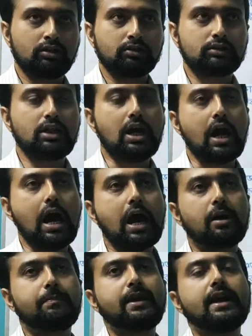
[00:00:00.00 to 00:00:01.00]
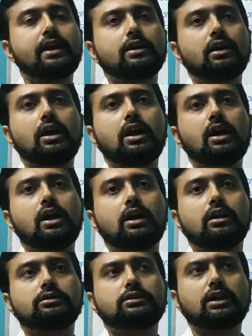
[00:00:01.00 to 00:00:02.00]
তার আবেগ
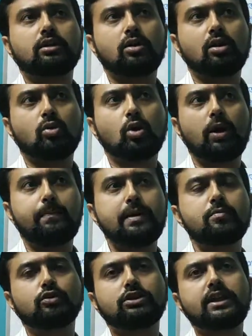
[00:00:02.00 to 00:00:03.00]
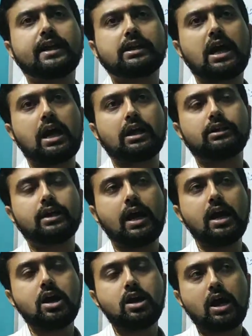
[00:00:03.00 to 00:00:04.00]
তার গল্পের মধ্যে দিয়ে একটা আলাদা
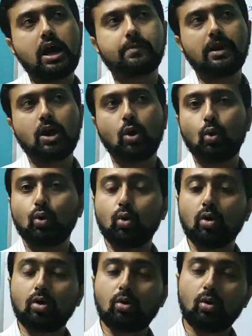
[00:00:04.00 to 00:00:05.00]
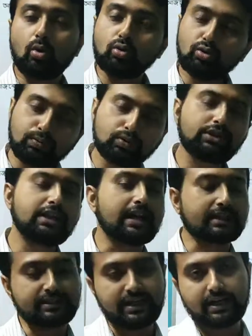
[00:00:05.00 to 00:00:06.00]
আমরা অনুভূতির
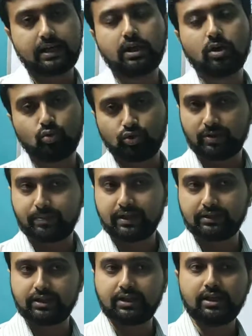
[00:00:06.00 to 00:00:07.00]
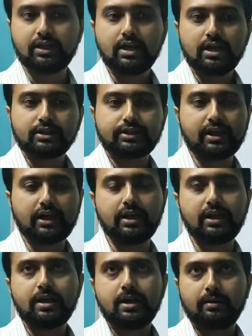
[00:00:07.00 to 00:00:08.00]
একটা জায়গাকে খুঁজে পাই তিনি সেখানে
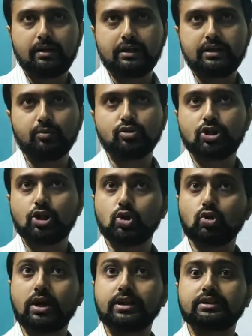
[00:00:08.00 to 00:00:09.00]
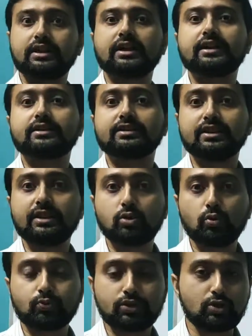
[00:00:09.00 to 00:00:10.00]
যেমন শিশু সাহিত্যের ক্ষেত্রে তিনি
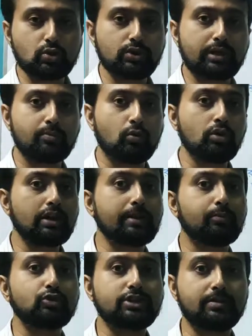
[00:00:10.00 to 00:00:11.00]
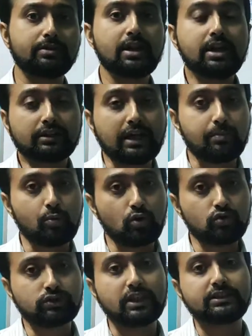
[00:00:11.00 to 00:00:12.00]
খুব শিশুদের মনকে বুঝে তার
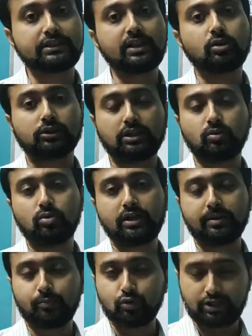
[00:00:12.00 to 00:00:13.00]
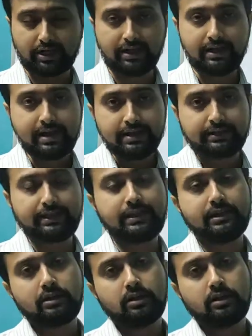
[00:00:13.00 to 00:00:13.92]
মনস্তাত্ত্বিক কথাগুলিকে বুঝে তিনি